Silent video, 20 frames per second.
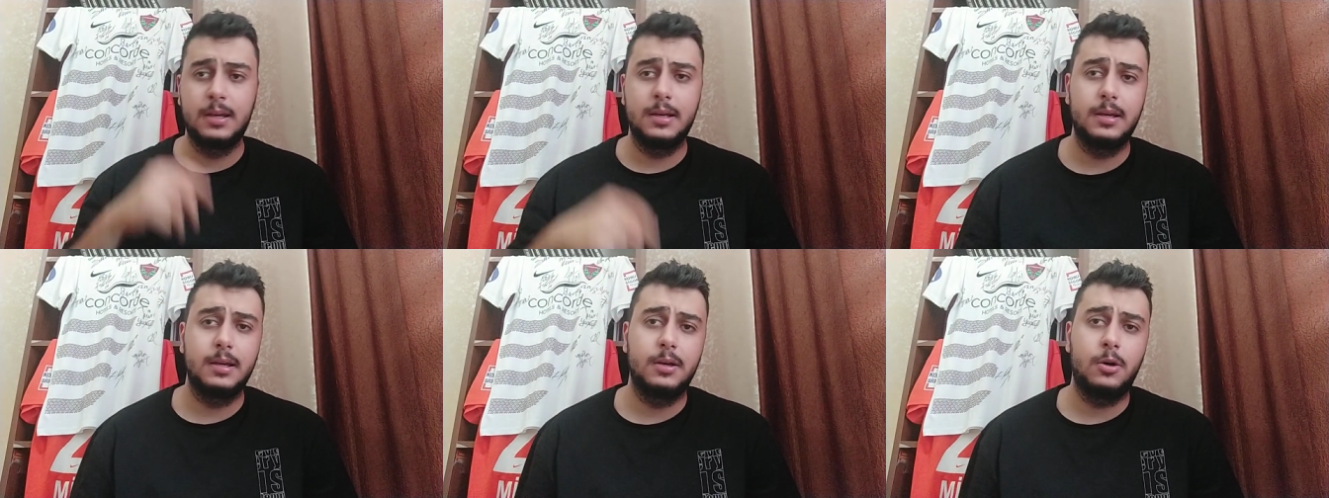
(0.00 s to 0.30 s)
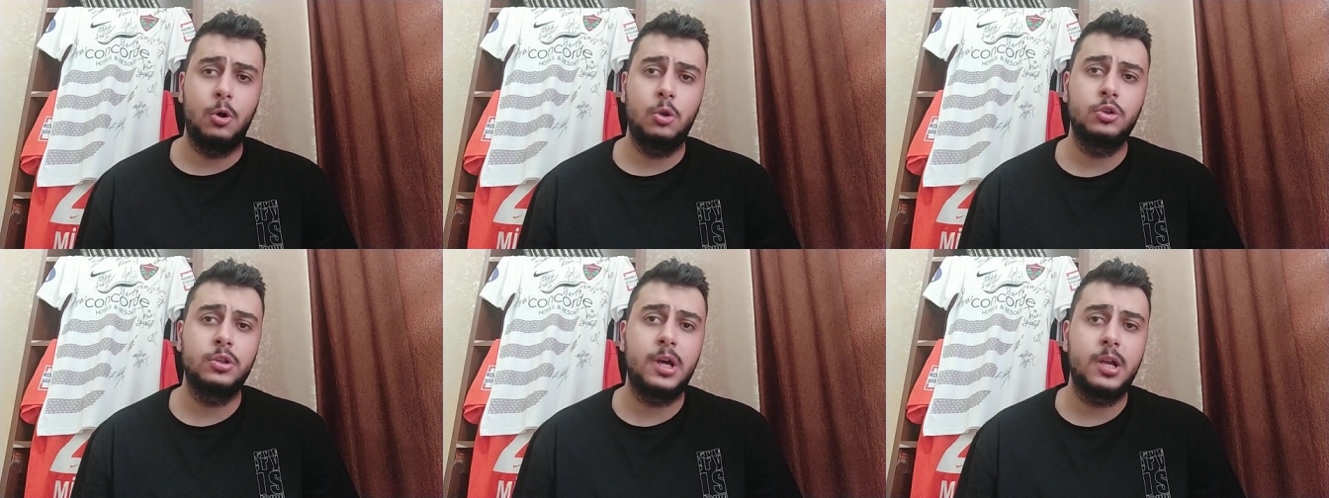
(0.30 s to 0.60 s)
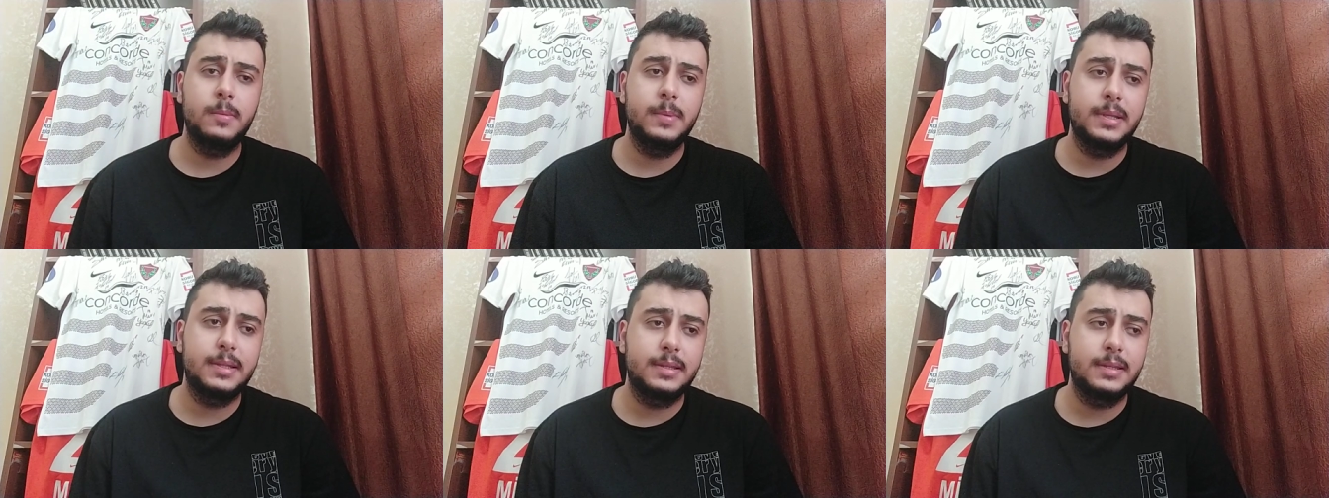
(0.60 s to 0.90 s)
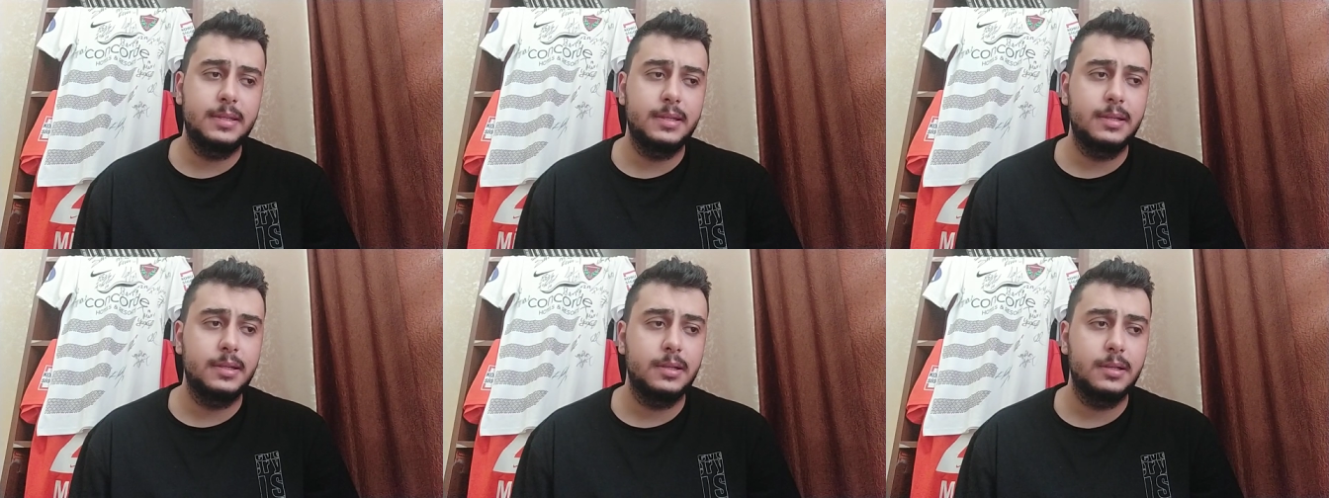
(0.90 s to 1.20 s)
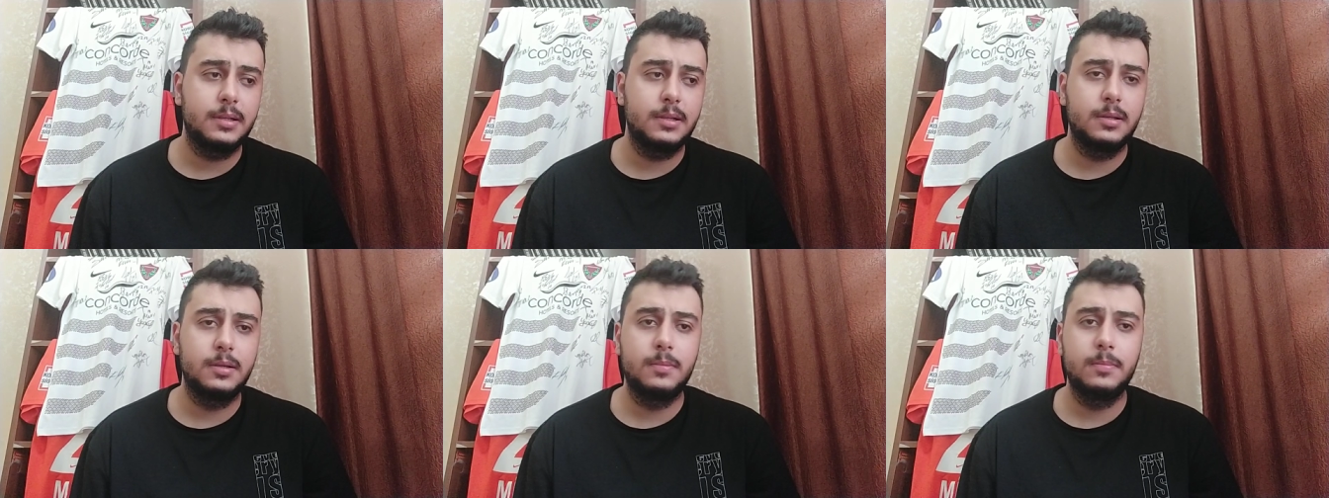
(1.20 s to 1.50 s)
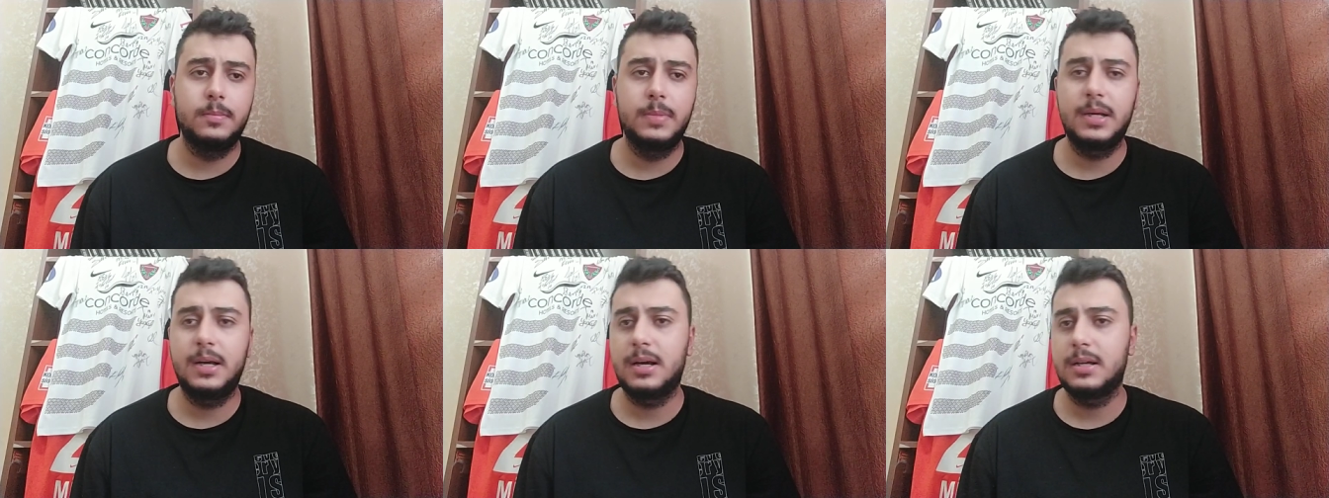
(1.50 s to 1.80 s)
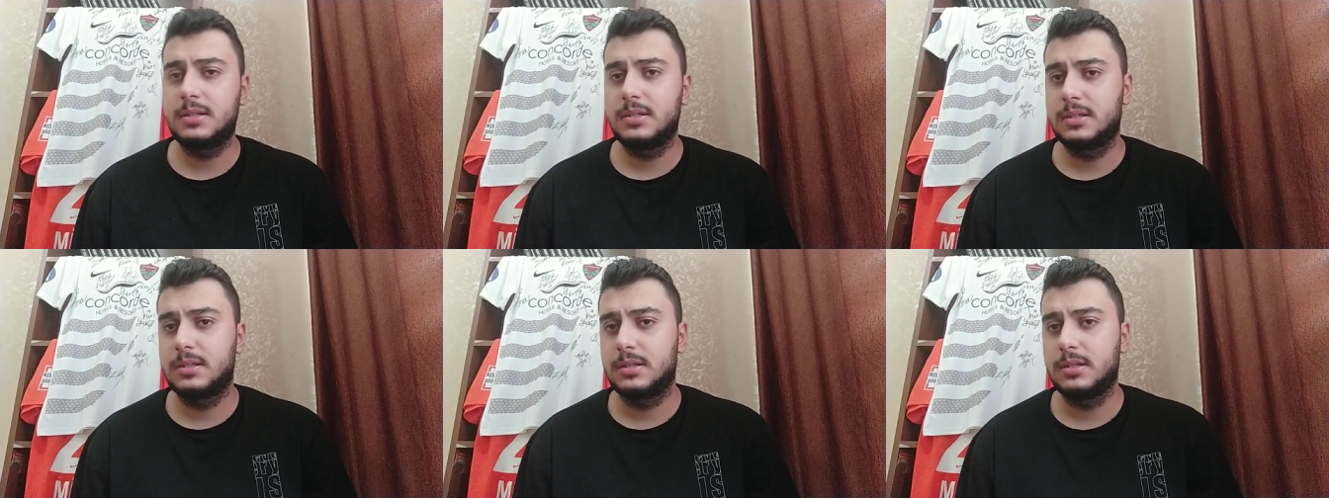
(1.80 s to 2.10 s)
E, onlar bitti.
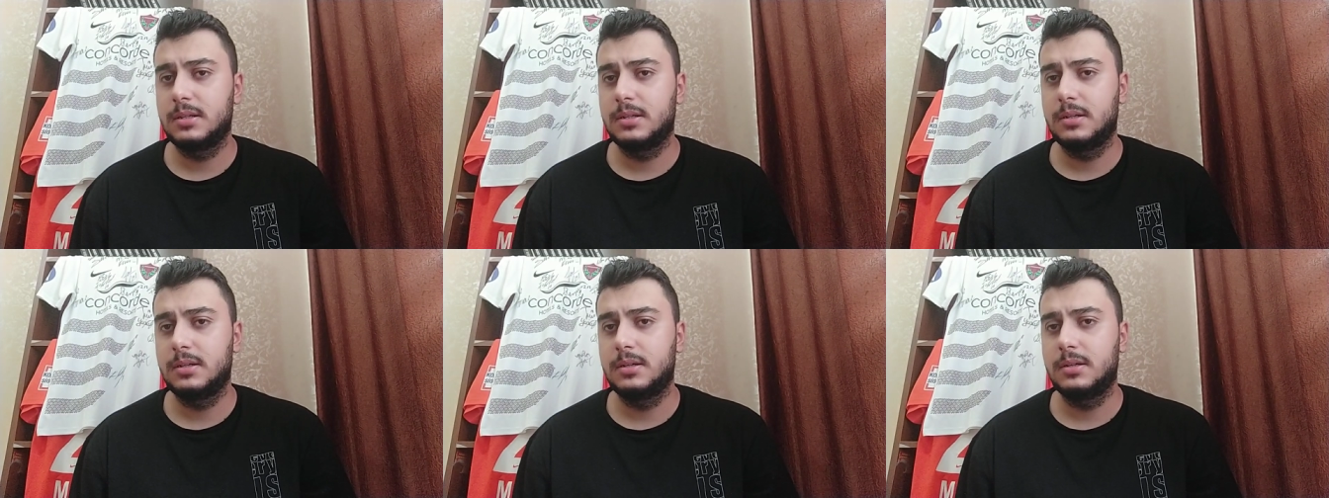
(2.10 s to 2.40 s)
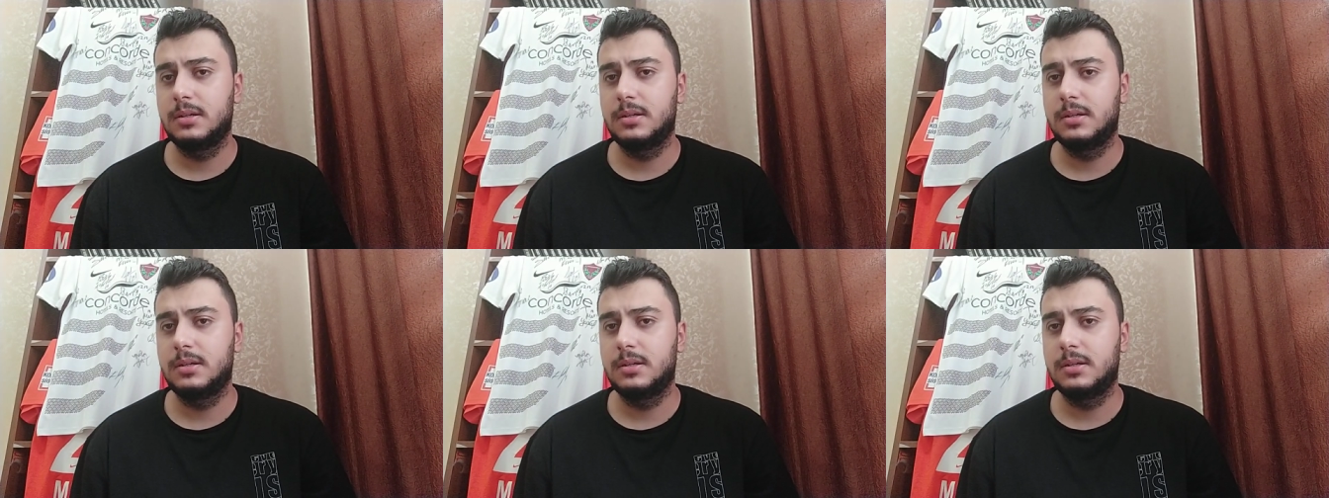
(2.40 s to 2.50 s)
Birkaç e,